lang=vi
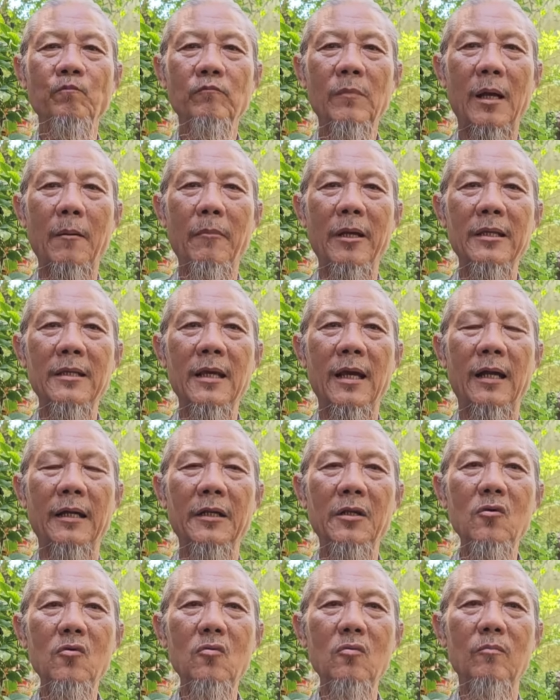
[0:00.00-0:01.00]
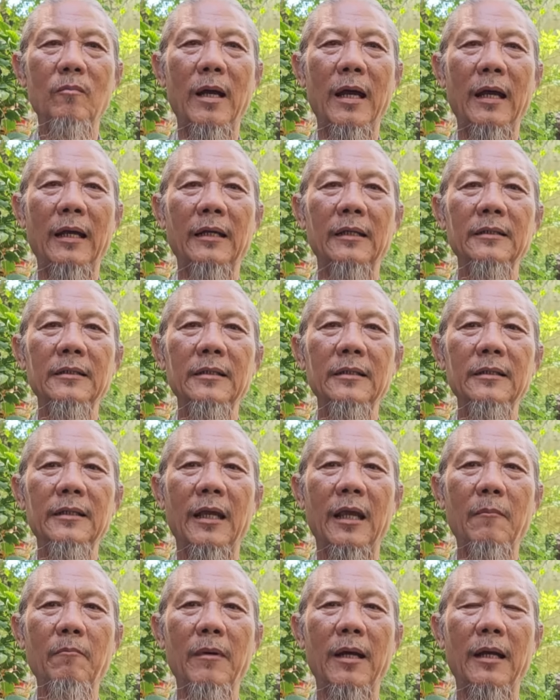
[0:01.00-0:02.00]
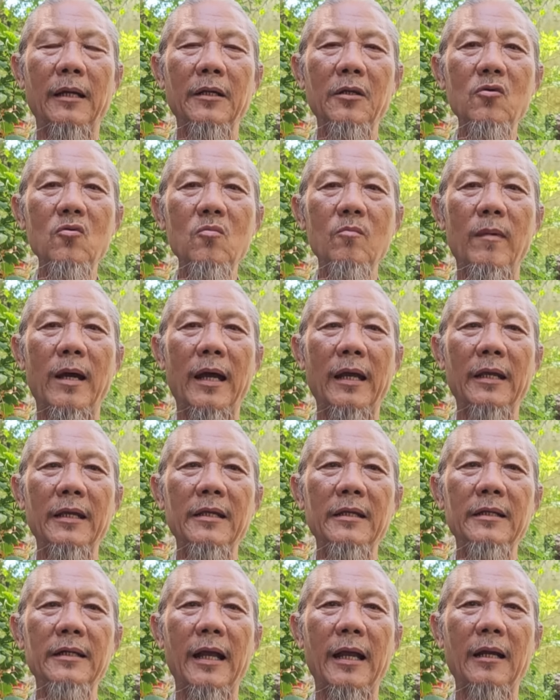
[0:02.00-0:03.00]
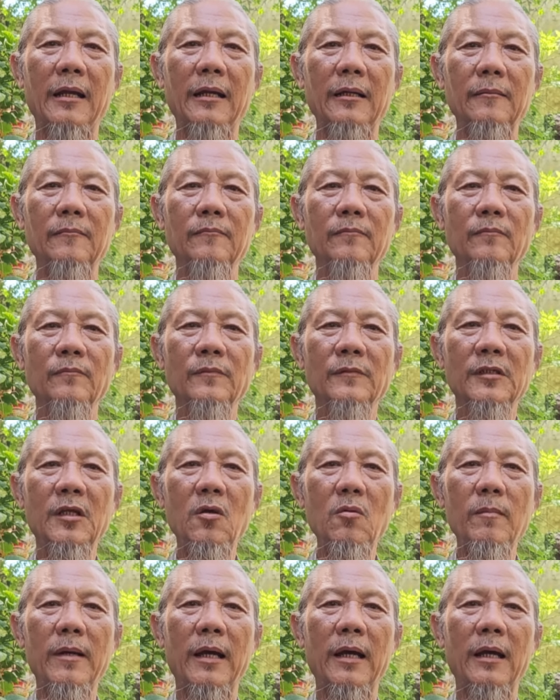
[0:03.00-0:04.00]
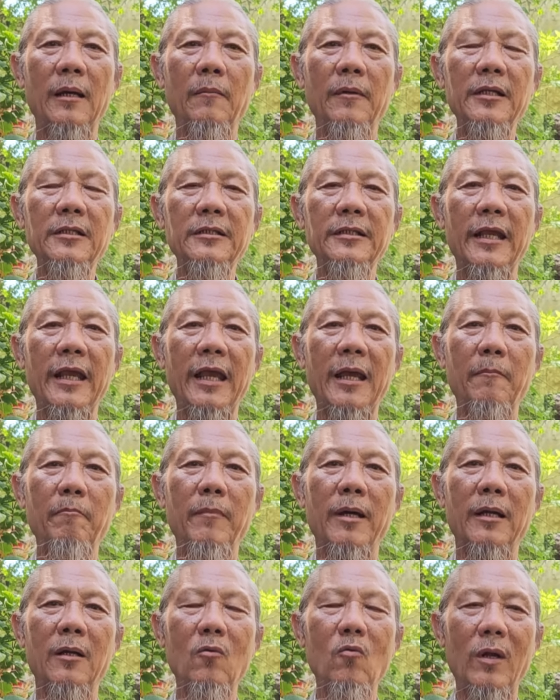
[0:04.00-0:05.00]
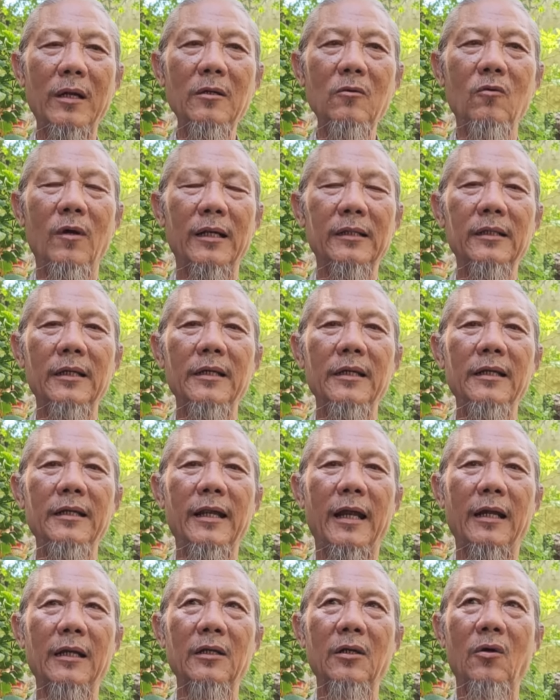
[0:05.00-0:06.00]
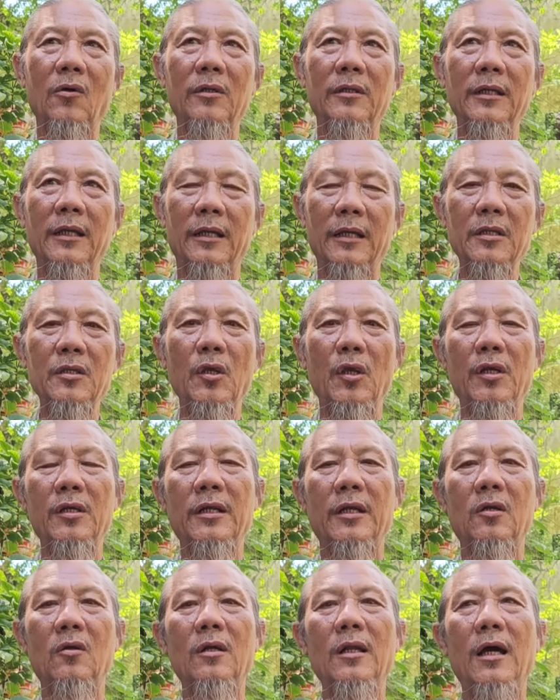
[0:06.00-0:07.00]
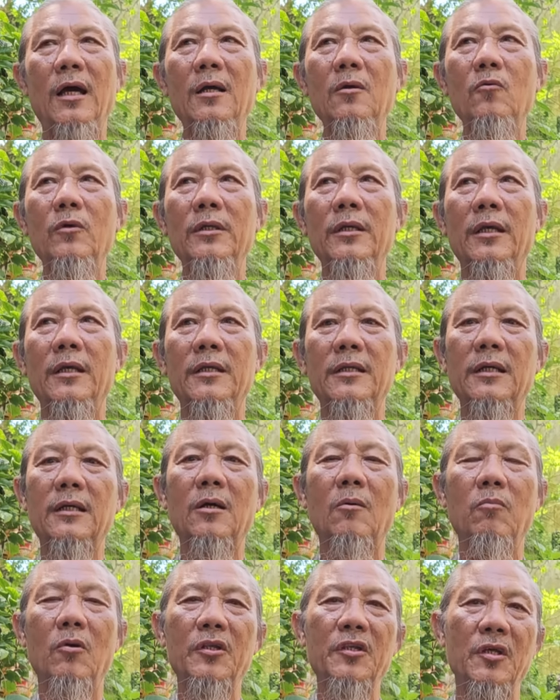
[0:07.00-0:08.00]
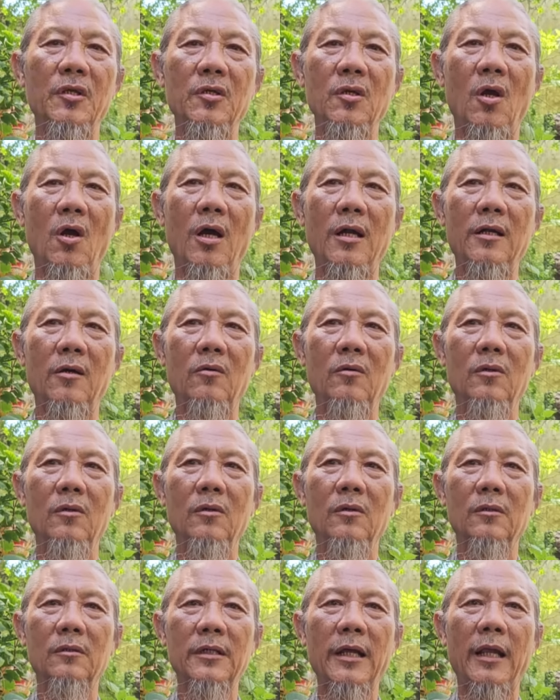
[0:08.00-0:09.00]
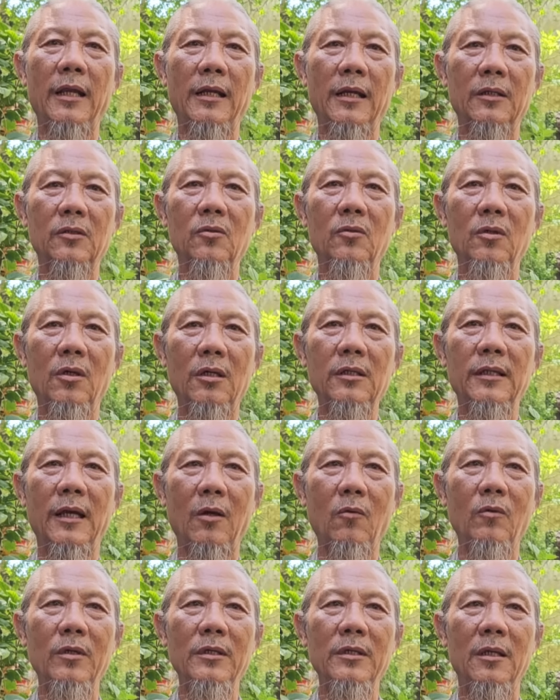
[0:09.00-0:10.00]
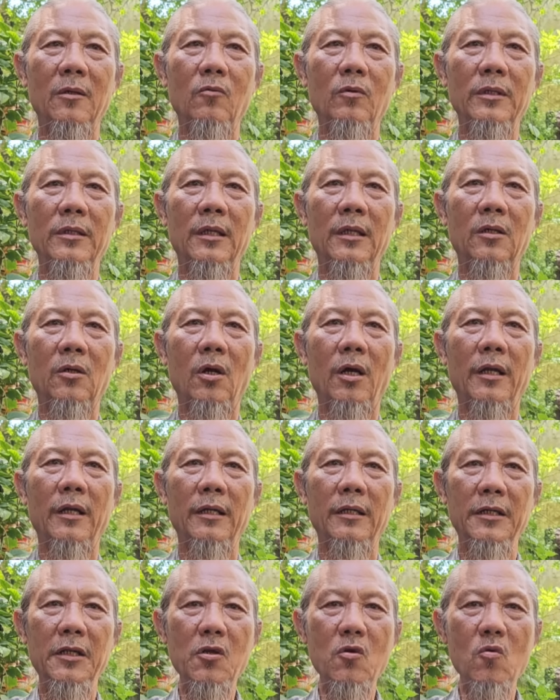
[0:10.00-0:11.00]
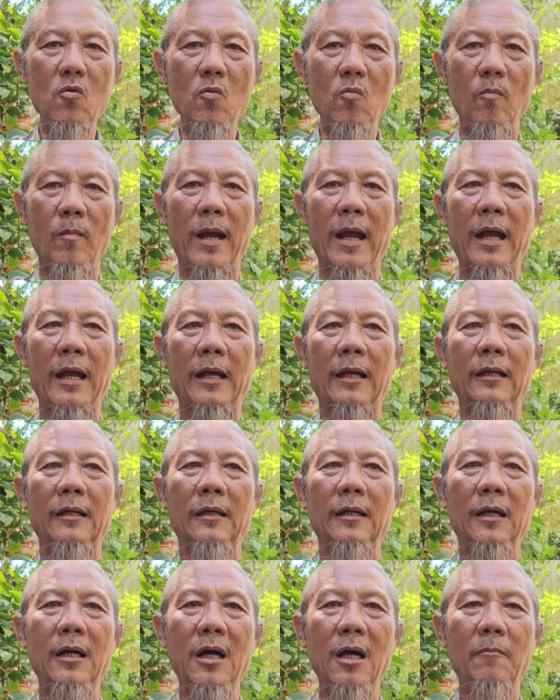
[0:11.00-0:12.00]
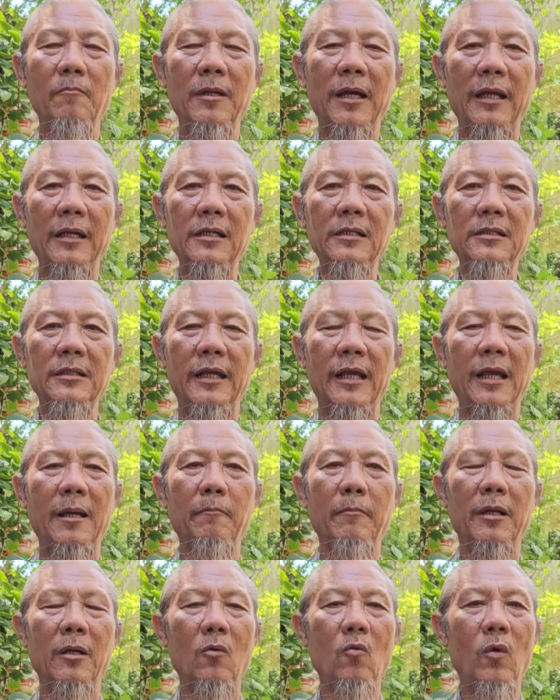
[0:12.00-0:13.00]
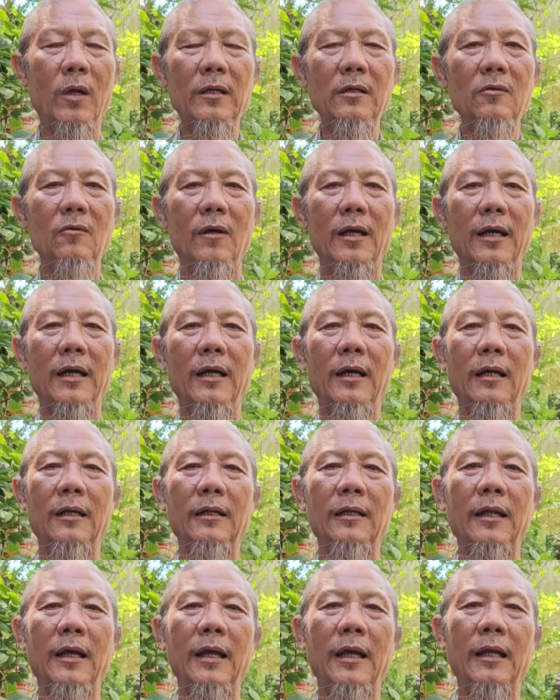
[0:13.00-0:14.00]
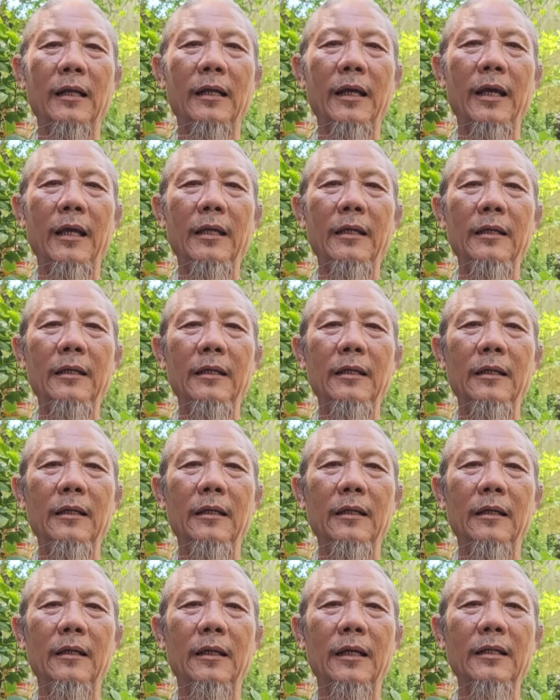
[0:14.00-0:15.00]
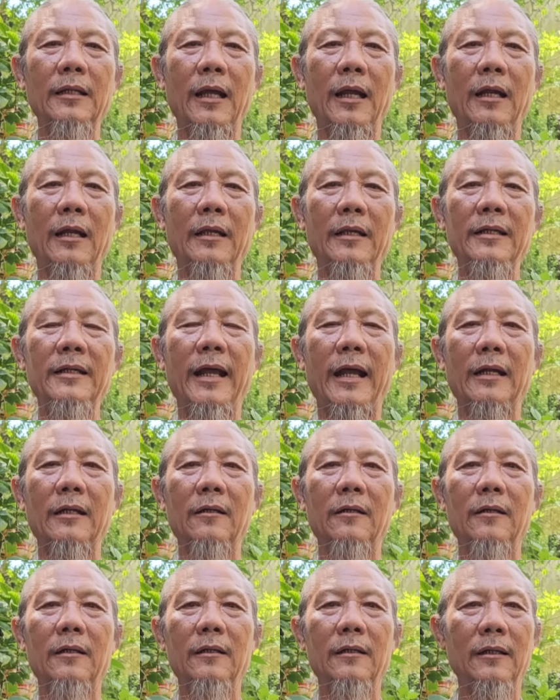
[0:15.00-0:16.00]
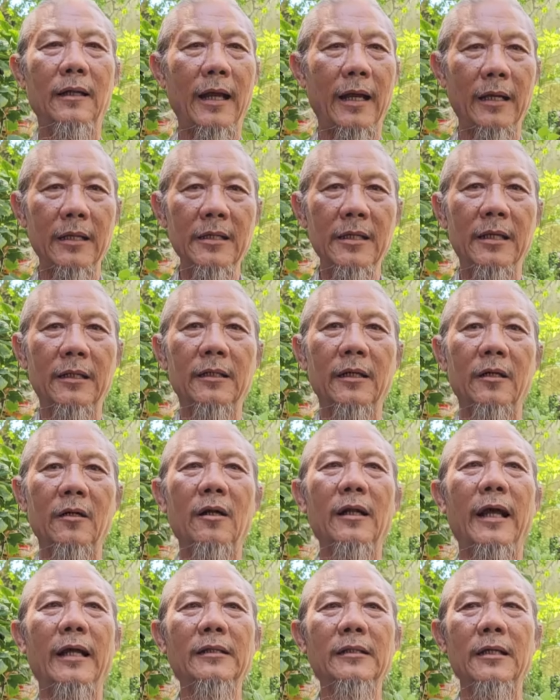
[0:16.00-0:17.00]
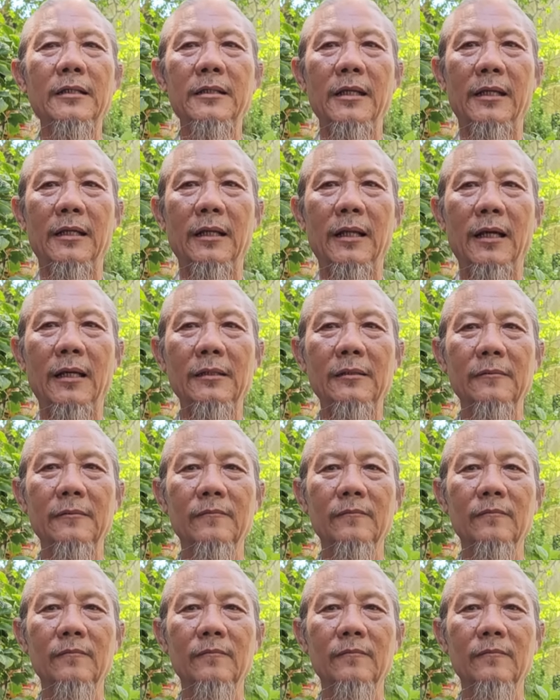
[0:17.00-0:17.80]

Mà bây giờ nếu mà như vậy mà nếu mà Iran á, nếu mà Israel mà nó quánh qua tới Iran rồi thì cái chuyện này nó lớn quý vị, chứ không có chuyện nhỏ đâu. Đây là tôi nói thật quý vị coi đi, nếu mà hôm nay Israel mà nó quánh qua là cái thằng Iran nữa là cái việc này nó đã tới chuyện lớn.